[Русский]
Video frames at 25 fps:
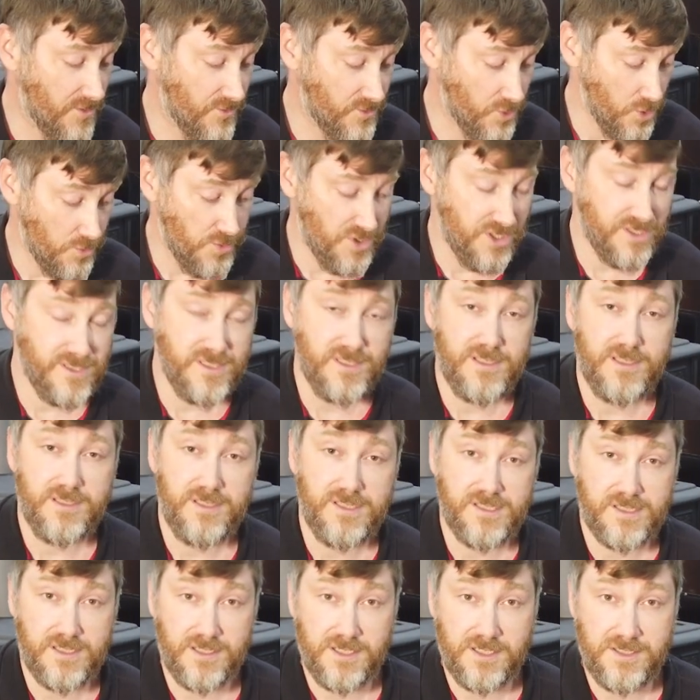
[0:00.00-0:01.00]
том числе и
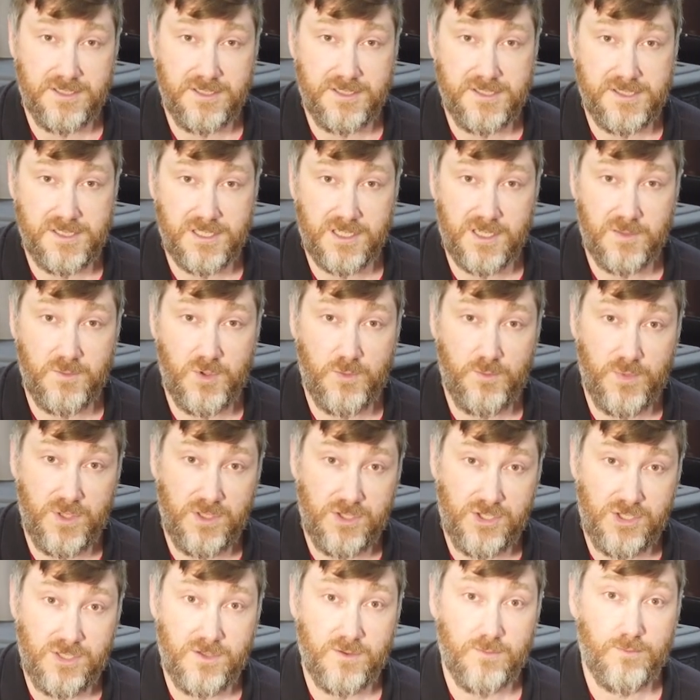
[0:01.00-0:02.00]
с характеристиками
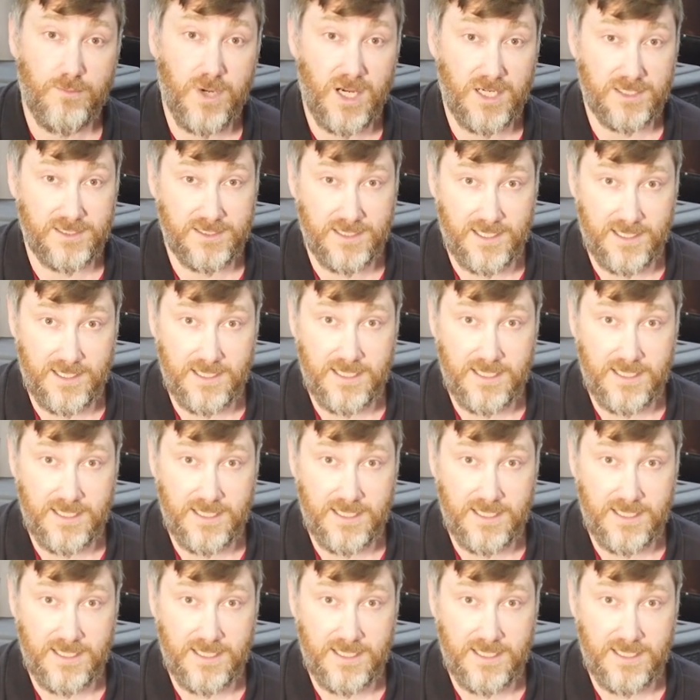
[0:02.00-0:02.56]
печи Бахта.